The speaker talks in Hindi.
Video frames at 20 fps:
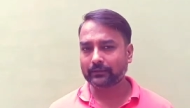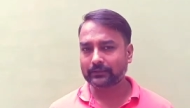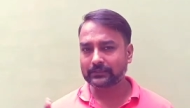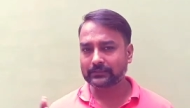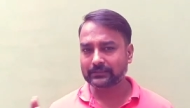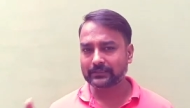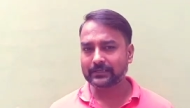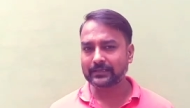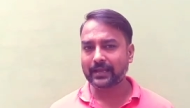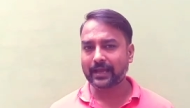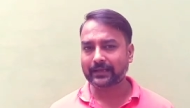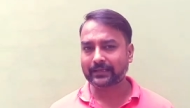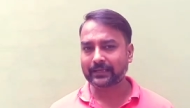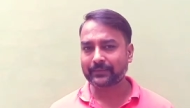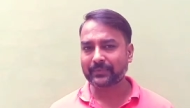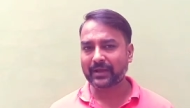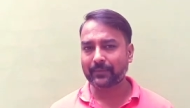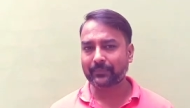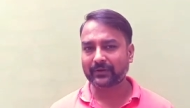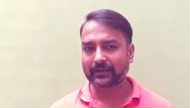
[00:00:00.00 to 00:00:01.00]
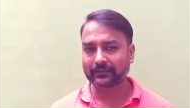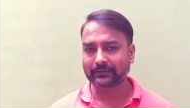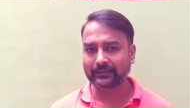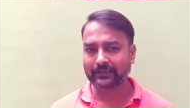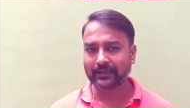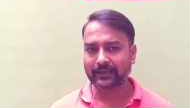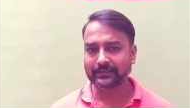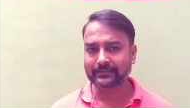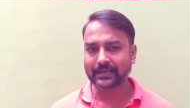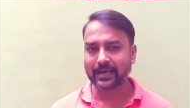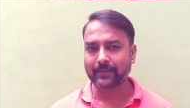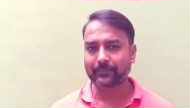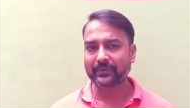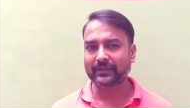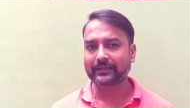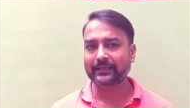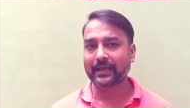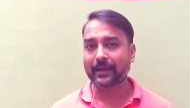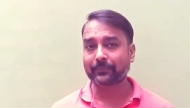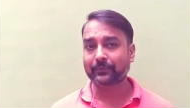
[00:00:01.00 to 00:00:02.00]
किसी इलाके में आप रहते हैं जहाँ
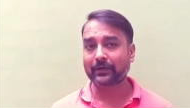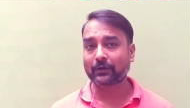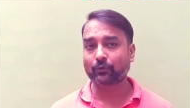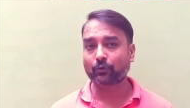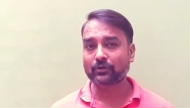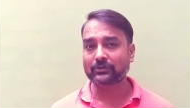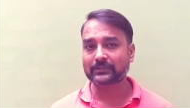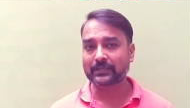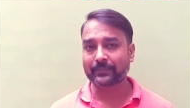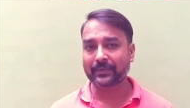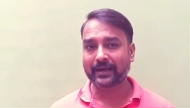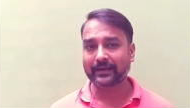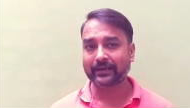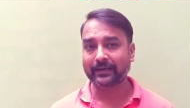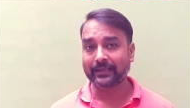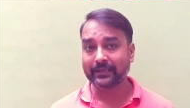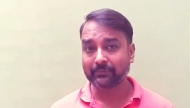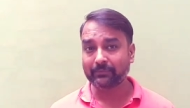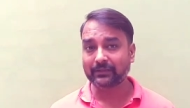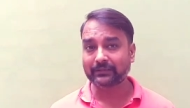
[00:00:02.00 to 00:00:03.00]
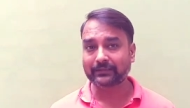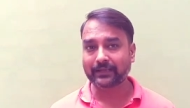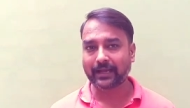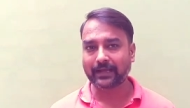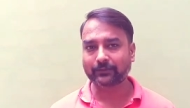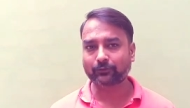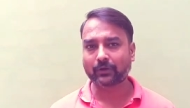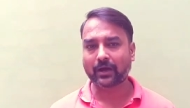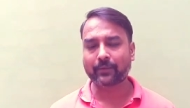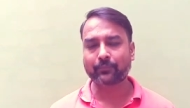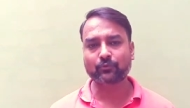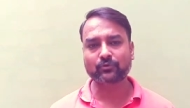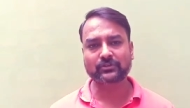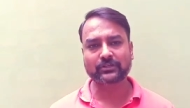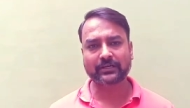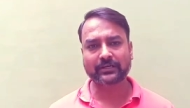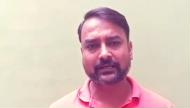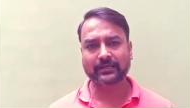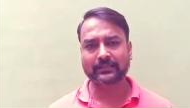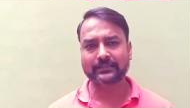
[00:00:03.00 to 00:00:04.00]
पे कि आपका कोई सामान नहीं मिलता है तो आप
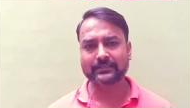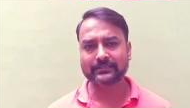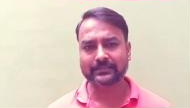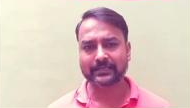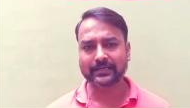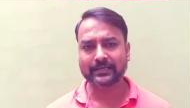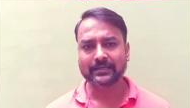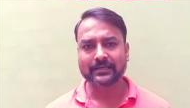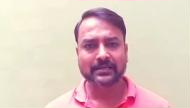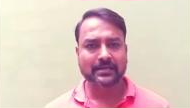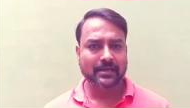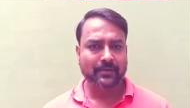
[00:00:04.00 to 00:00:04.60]
मुझसे कह दीजिए